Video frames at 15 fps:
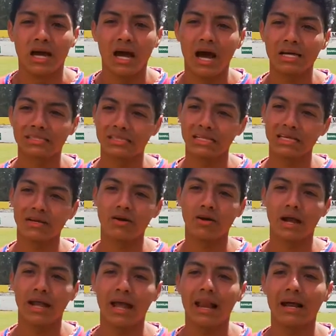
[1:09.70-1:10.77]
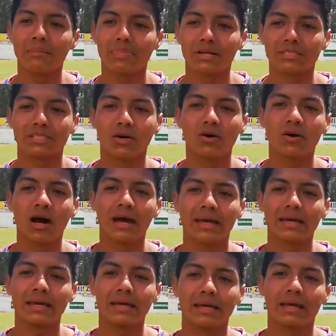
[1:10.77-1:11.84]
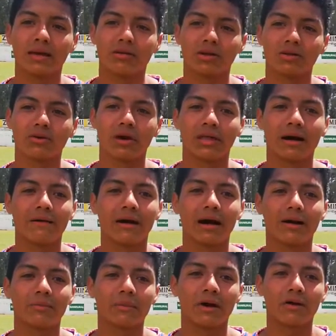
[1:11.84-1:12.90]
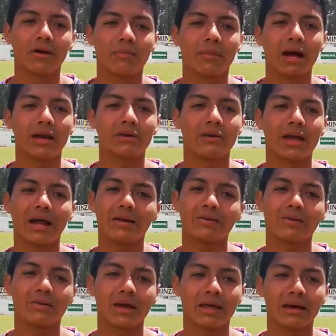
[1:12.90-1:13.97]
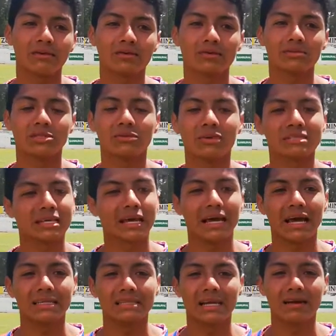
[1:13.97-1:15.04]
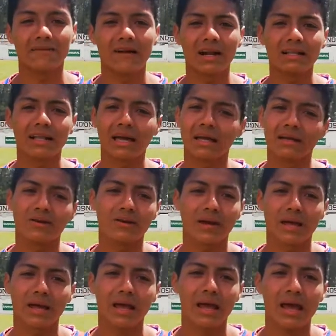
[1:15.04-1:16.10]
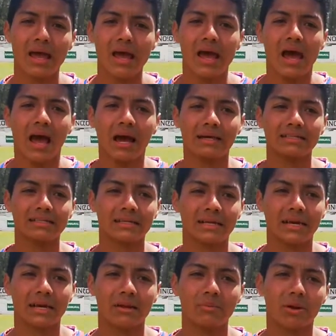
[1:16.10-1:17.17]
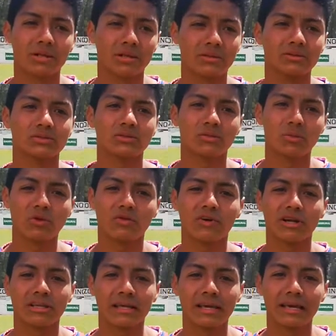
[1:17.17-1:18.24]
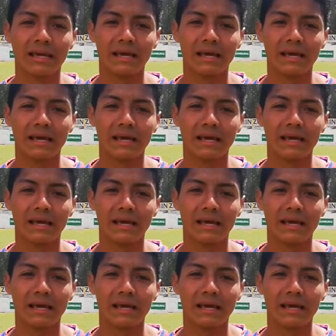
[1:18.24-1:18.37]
Ah, sí, creo que ya la presión ahí, cuando quedaban mano a mano, ya no queda otra opción más que hacer la falta y creo que ahí sí que el partido estuvo muy fuerte